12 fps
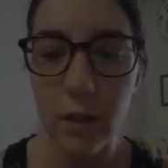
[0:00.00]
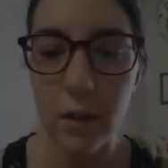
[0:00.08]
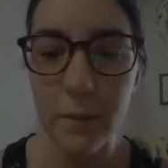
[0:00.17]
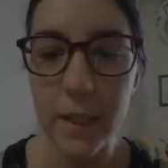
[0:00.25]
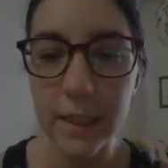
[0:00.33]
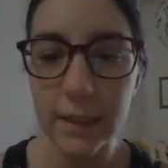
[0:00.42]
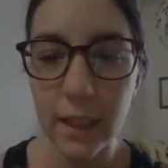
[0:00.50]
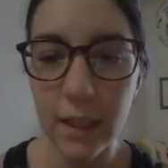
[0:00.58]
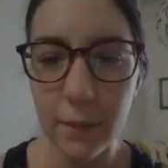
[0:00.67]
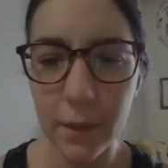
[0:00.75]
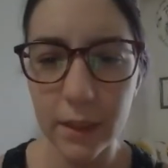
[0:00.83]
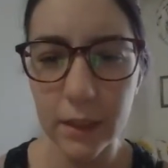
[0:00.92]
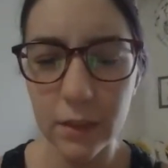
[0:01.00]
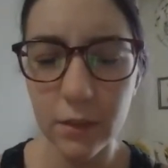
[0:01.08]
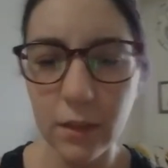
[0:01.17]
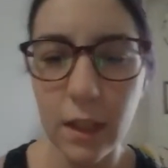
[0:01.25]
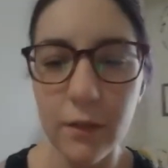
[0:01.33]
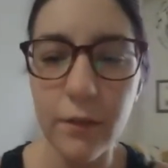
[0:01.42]
Le ministère de la
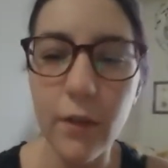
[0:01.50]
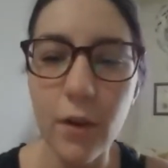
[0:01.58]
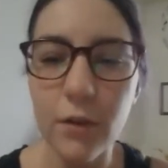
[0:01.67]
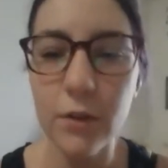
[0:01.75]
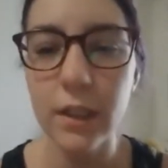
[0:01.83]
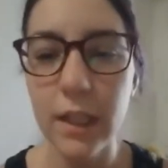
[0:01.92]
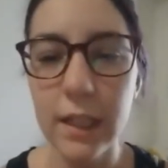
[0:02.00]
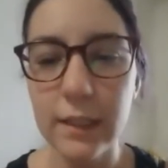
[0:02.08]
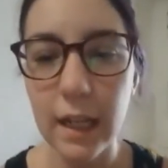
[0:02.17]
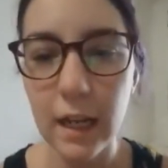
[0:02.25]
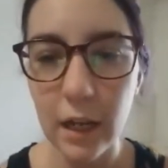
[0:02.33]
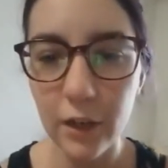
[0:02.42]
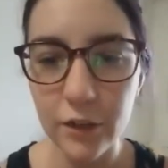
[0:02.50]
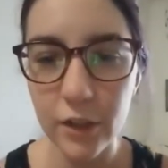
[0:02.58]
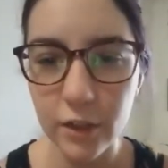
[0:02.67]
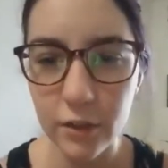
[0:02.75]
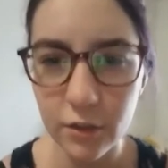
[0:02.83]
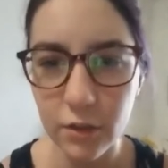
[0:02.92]
Protection de la faune est à la
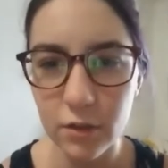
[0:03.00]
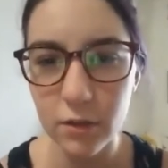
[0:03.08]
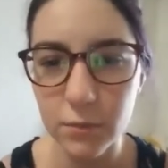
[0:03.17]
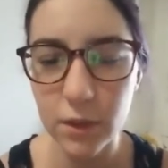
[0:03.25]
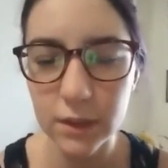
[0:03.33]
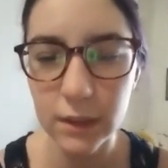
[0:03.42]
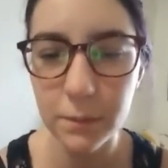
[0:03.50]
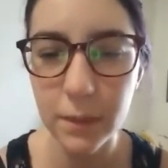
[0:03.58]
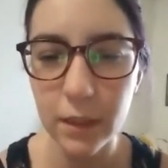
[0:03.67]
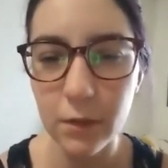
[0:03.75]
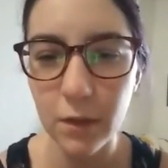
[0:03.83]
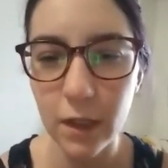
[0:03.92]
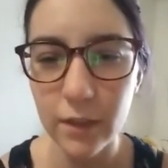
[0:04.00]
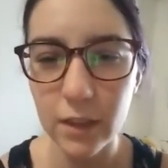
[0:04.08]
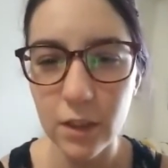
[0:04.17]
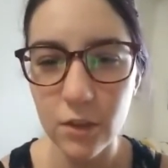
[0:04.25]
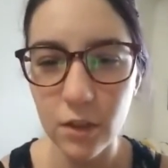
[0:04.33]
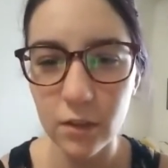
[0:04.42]
recherche d'un homme de 6 pieds 2 avec
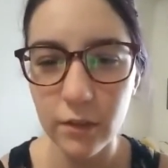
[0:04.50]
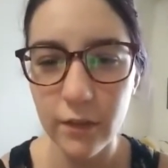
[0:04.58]
des shorts